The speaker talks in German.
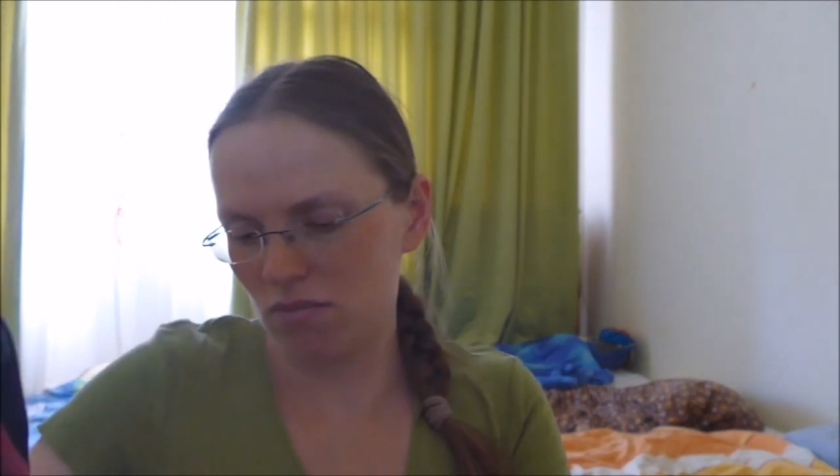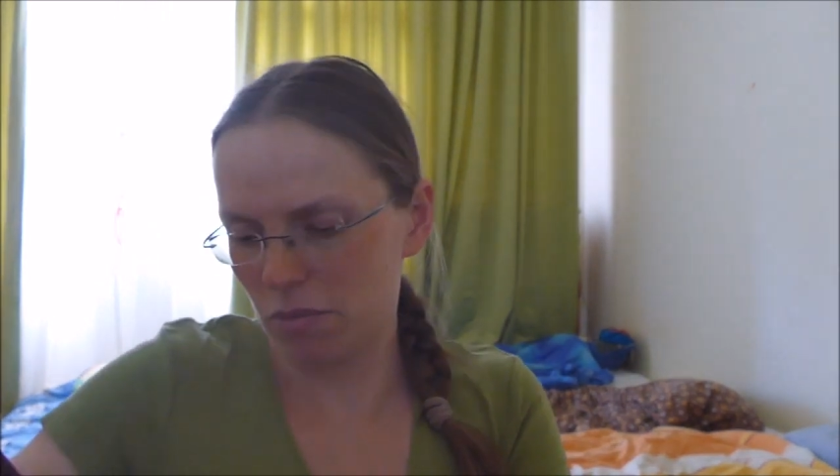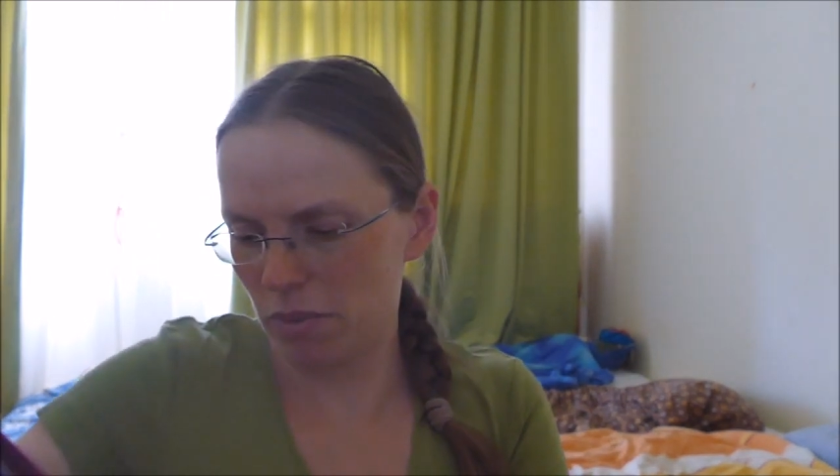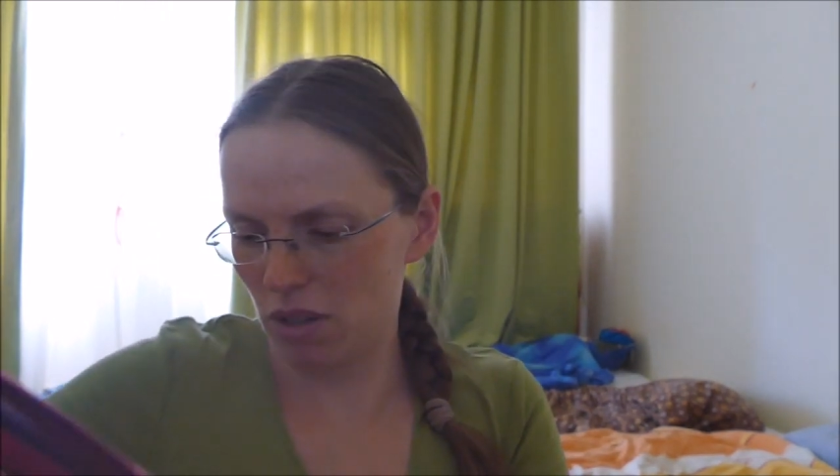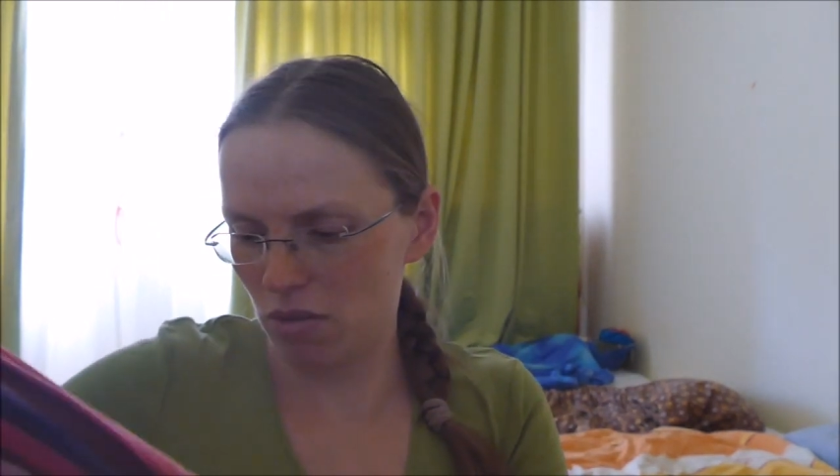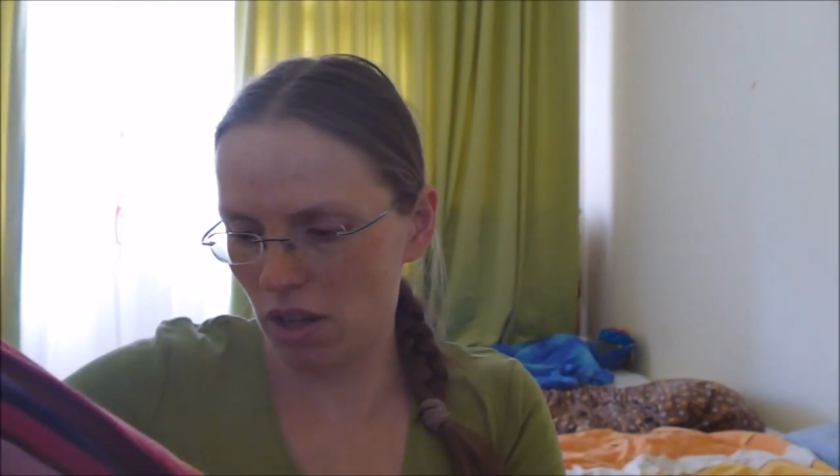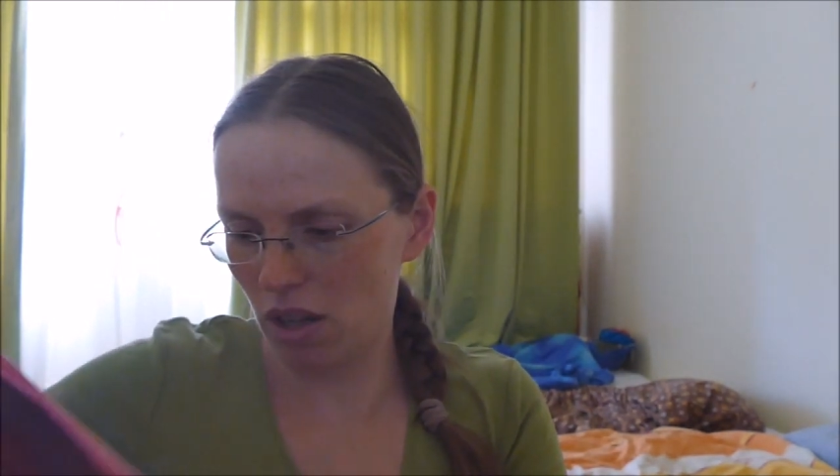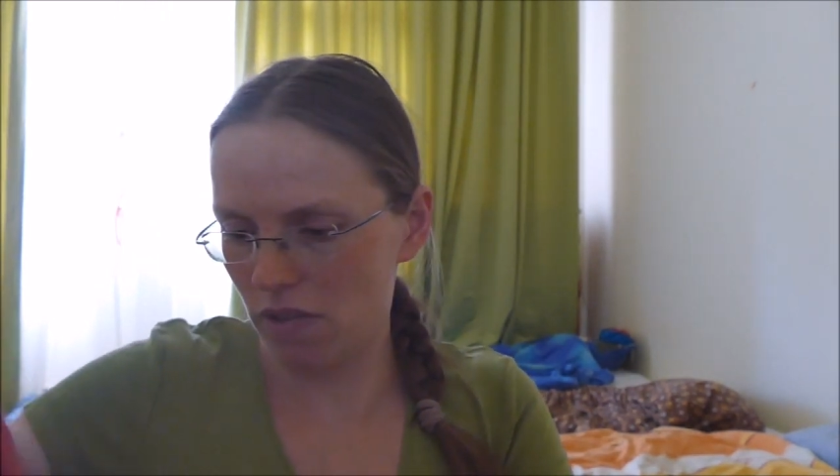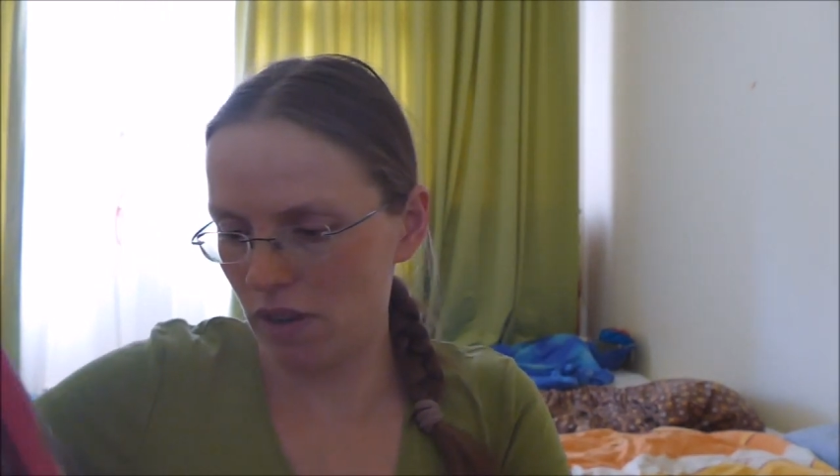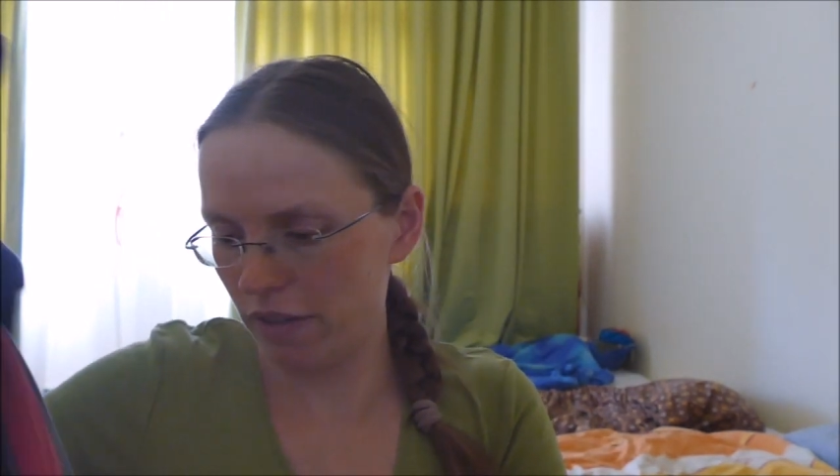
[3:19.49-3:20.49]
ich bin nicht so der
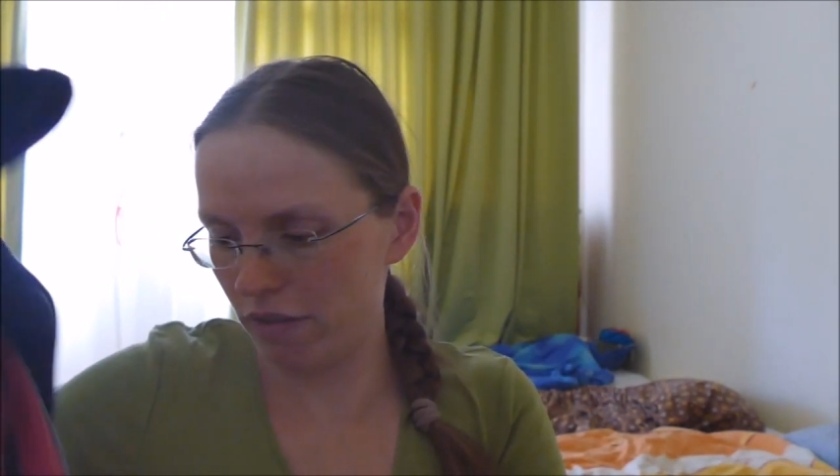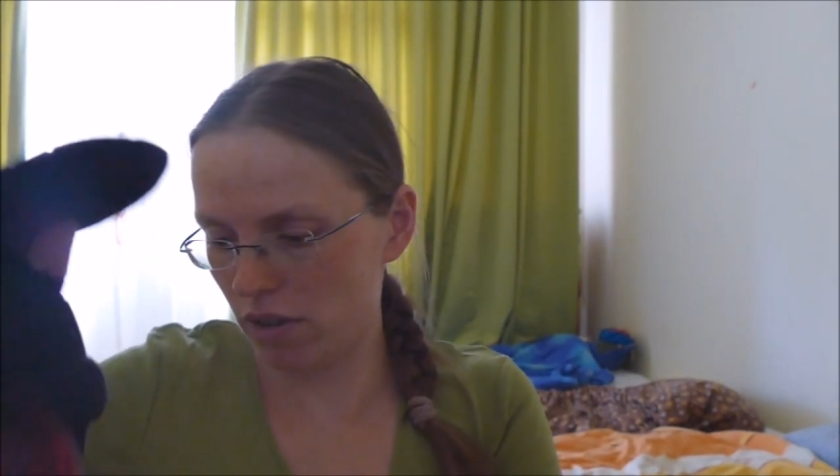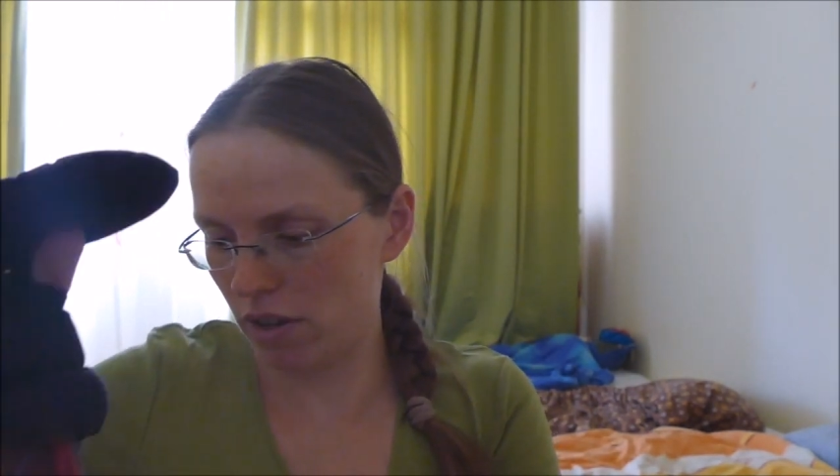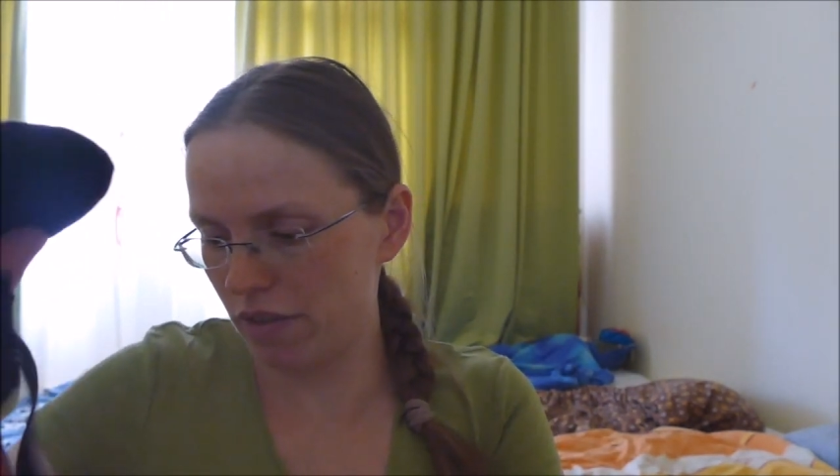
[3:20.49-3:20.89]
Kinderwagenfreund,